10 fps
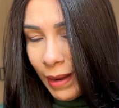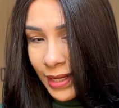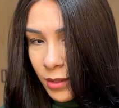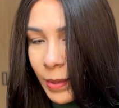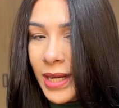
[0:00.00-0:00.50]

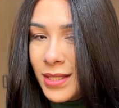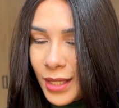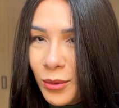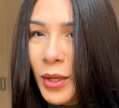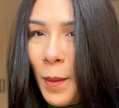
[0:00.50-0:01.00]
mais
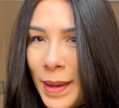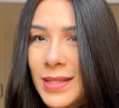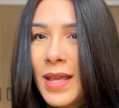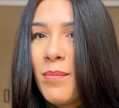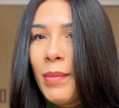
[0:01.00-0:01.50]
parecendo que eu
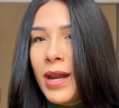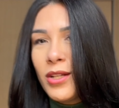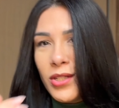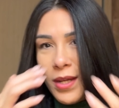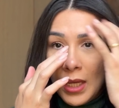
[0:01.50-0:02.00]
passei
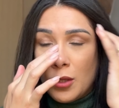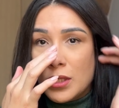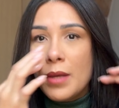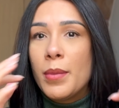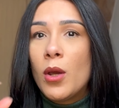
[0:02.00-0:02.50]
prancha, que eu
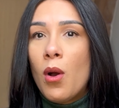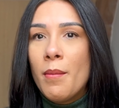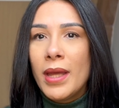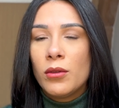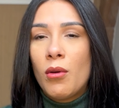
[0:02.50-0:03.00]
sempre
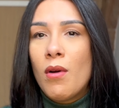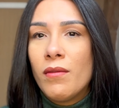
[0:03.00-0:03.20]
comento com